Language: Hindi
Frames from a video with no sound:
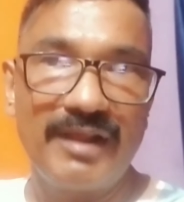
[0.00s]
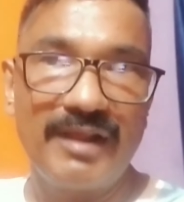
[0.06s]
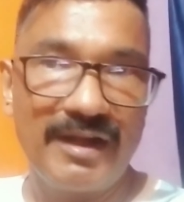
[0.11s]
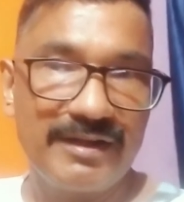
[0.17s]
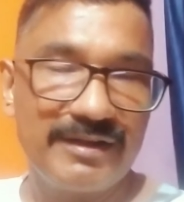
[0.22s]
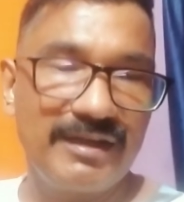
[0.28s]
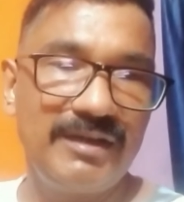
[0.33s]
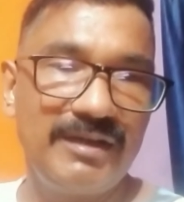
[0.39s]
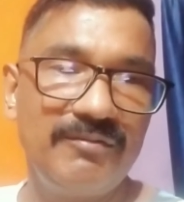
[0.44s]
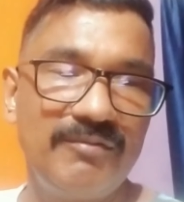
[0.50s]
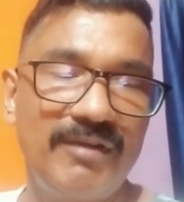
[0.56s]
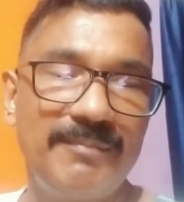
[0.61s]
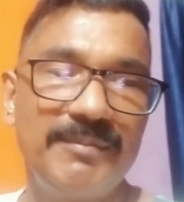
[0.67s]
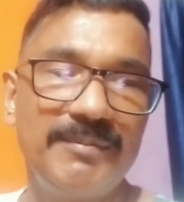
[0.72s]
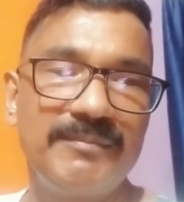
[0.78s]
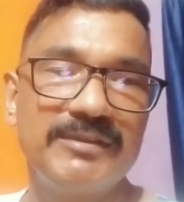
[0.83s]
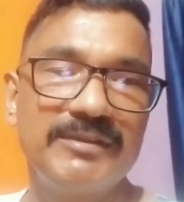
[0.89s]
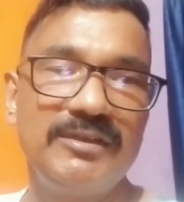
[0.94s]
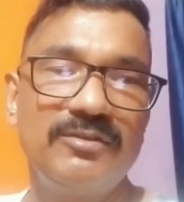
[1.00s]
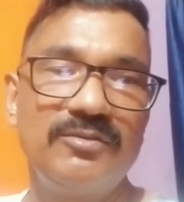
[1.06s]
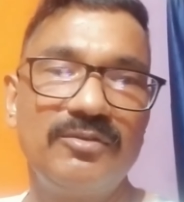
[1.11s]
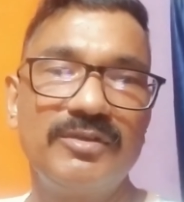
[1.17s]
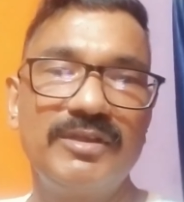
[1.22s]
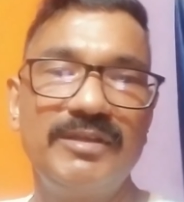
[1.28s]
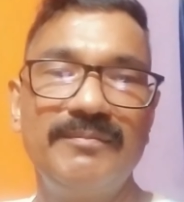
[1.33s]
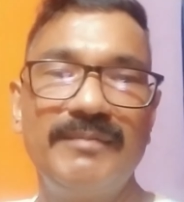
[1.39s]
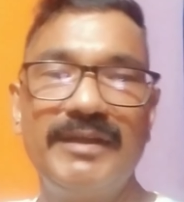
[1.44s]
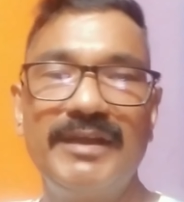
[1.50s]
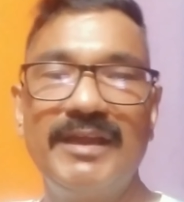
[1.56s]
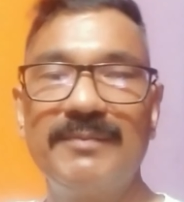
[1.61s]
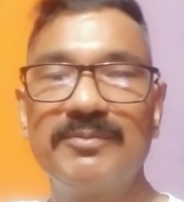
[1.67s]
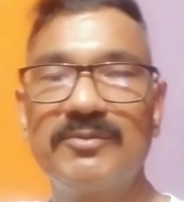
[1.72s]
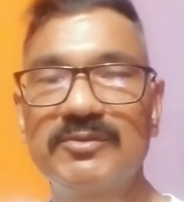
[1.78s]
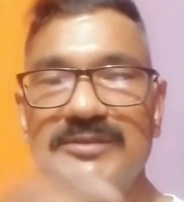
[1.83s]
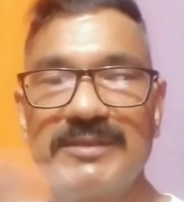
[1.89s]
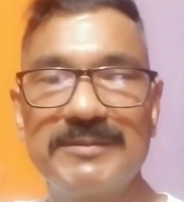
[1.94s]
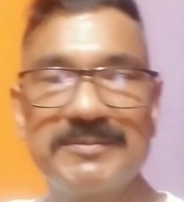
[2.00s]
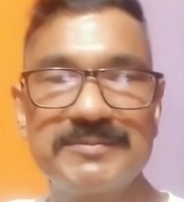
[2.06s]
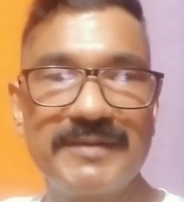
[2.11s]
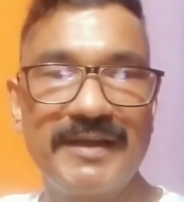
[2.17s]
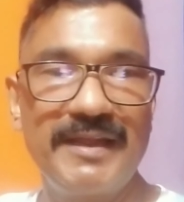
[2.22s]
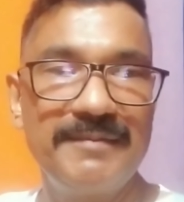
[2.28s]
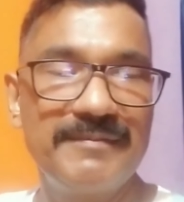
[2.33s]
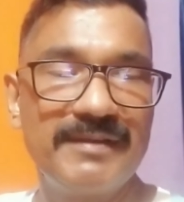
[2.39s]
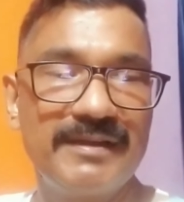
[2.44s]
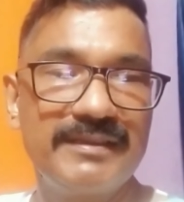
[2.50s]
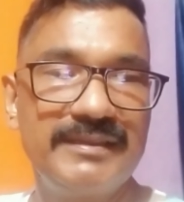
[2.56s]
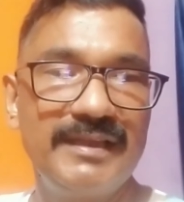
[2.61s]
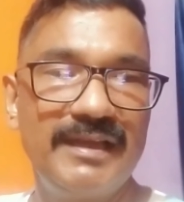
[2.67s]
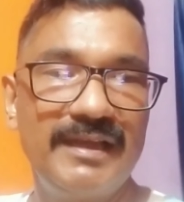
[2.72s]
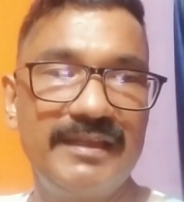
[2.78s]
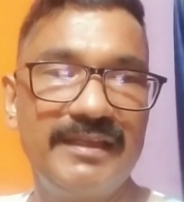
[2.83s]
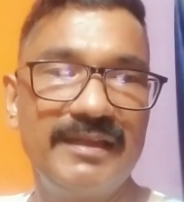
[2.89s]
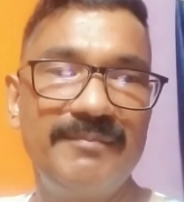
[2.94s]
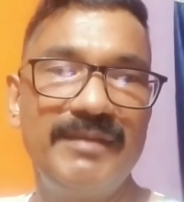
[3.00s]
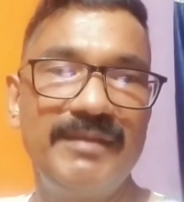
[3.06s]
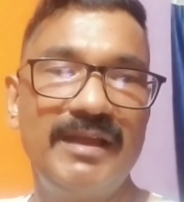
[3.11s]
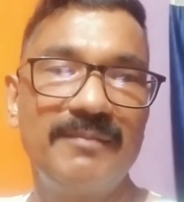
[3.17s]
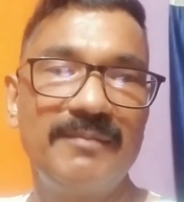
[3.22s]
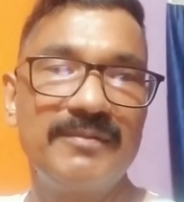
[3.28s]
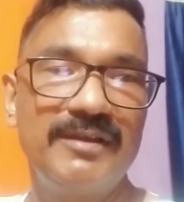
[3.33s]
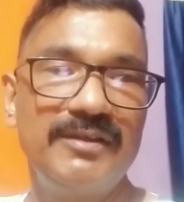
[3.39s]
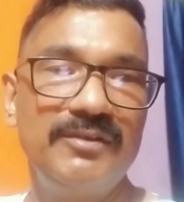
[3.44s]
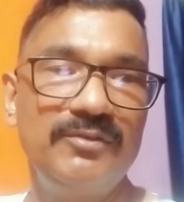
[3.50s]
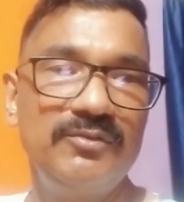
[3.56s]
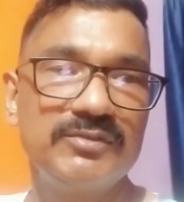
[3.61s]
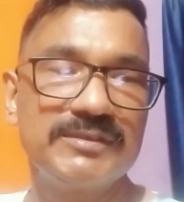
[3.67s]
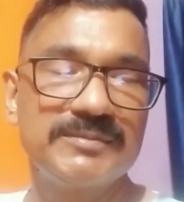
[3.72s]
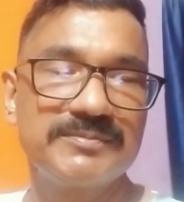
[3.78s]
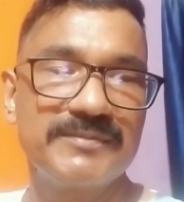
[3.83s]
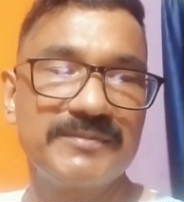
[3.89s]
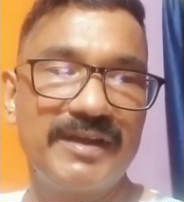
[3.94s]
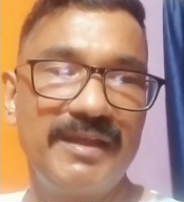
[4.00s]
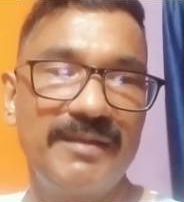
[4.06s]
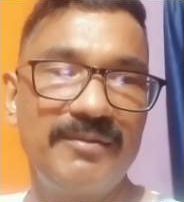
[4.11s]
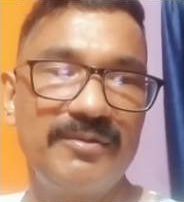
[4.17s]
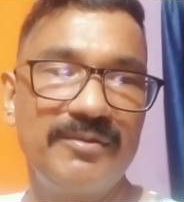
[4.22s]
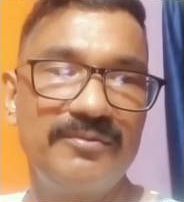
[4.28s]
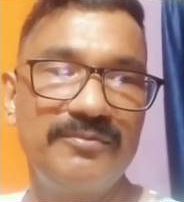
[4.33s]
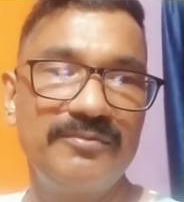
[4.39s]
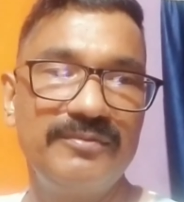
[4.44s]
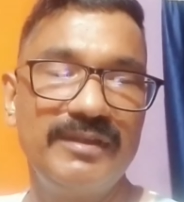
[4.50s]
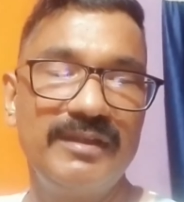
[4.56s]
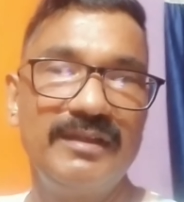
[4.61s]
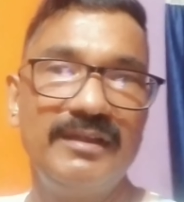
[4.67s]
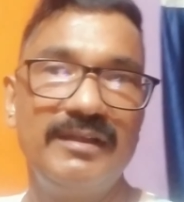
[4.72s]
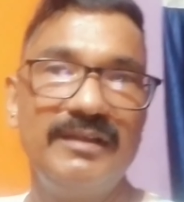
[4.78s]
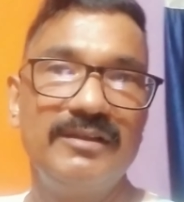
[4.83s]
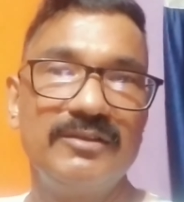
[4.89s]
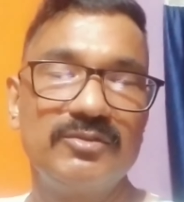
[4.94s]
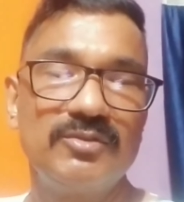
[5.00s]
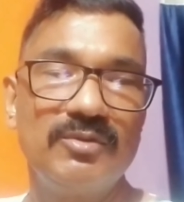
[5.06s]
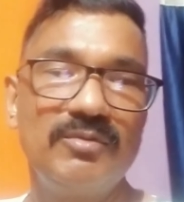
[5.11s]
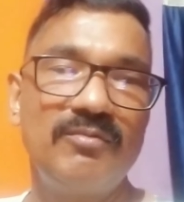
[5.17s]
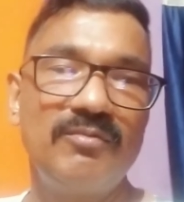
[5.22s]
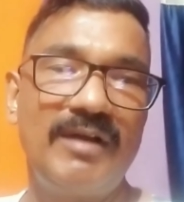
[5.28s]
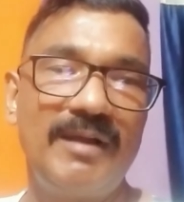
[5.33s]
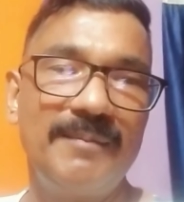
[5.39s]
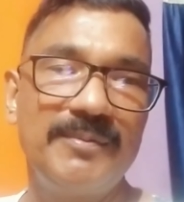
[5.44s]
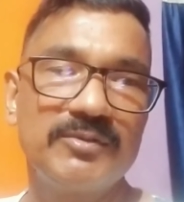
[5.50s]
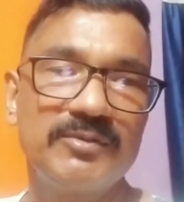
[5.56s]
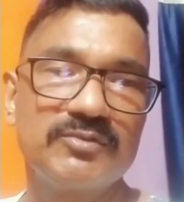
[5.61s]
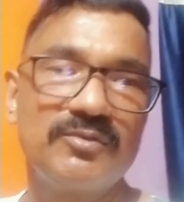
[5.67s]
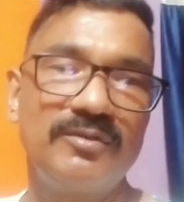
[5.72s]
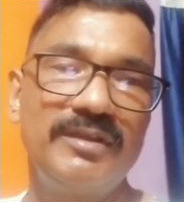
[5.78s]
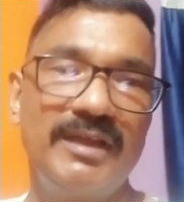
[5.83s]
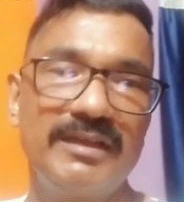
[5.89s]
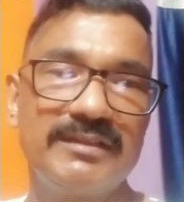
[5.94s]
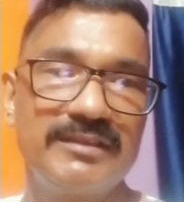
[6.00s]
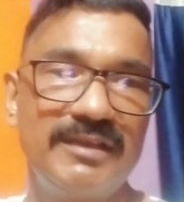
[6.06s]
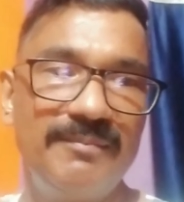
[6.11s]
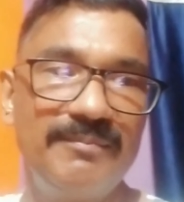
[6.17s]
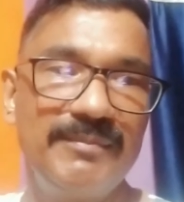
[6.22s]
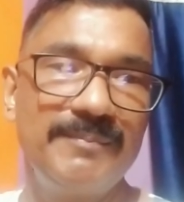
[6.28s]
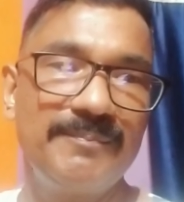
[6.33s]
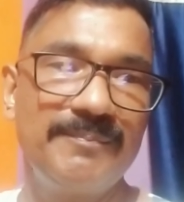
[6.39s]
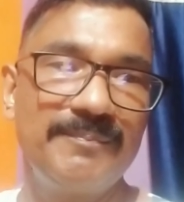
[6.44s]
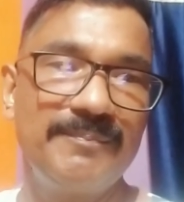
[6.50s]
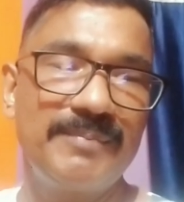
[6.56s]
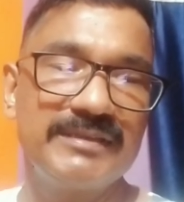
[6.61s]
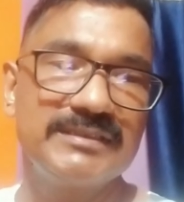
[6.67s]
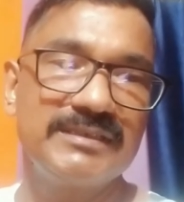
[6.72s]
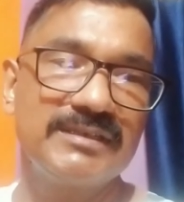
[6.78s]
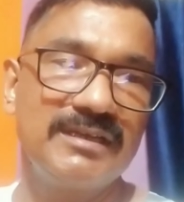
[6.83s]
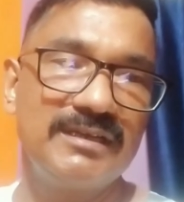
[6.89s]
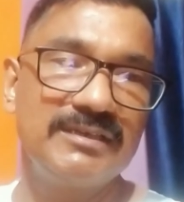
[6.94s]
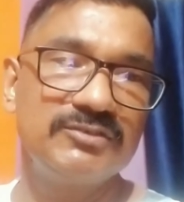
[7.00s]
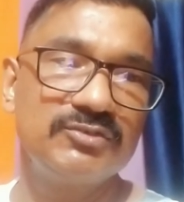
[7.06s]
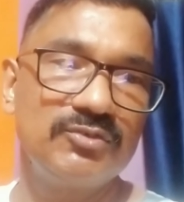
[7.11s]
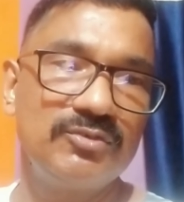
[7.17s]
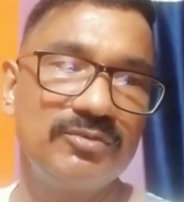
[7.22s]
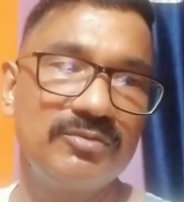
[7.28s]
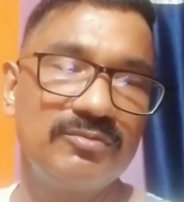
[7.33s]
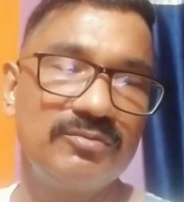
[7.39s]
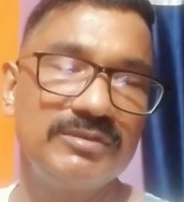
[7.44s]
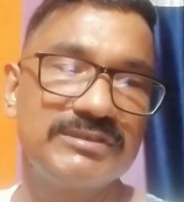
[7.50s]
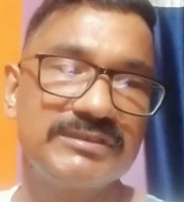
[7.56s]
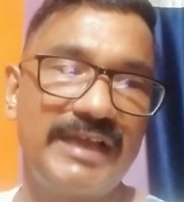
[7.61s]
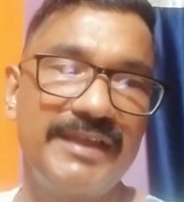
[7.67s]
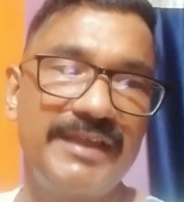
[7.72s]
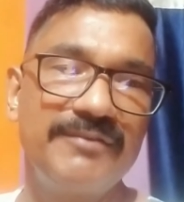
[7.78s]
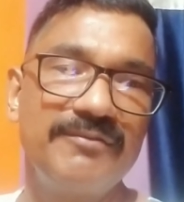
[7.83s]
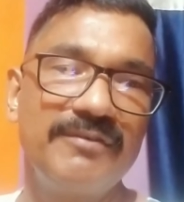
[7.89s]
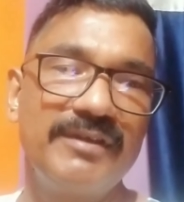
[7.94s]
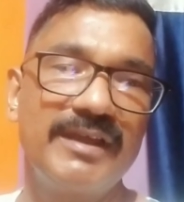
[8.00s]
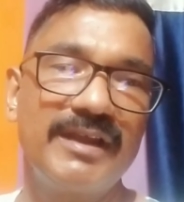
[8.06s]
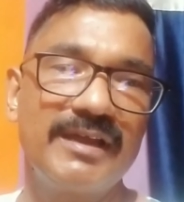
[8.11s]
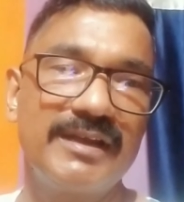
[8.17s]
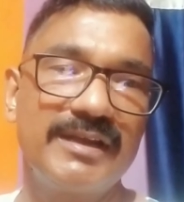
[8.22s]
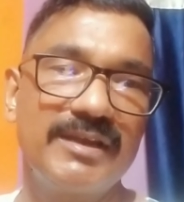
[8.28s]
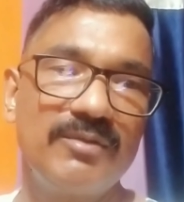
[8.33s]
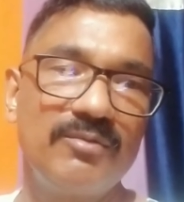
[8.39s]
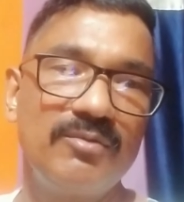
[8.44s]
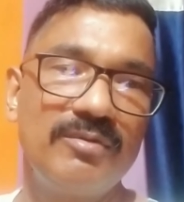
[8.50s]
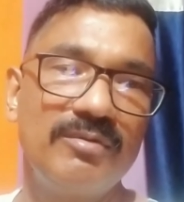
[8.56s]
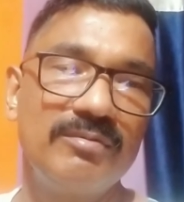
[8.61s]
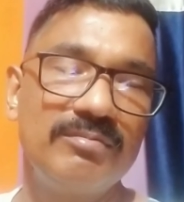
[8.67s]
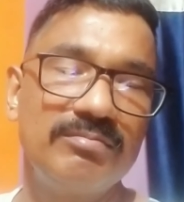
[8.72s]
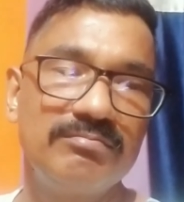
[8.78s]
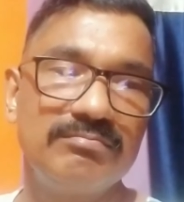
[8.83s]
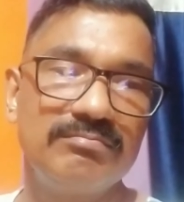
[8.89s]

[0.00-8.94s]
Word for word: डायरेक्टली वहाँ पे मत लिखो कि मैंने आपको सब्सक्राइब कर दिया या मैं आपका न्यू सब्सक्राइबर हूँ तो वहाँ पे उसको या थम इम्प्रेशन का जो कोई साइन वगैरह करके वो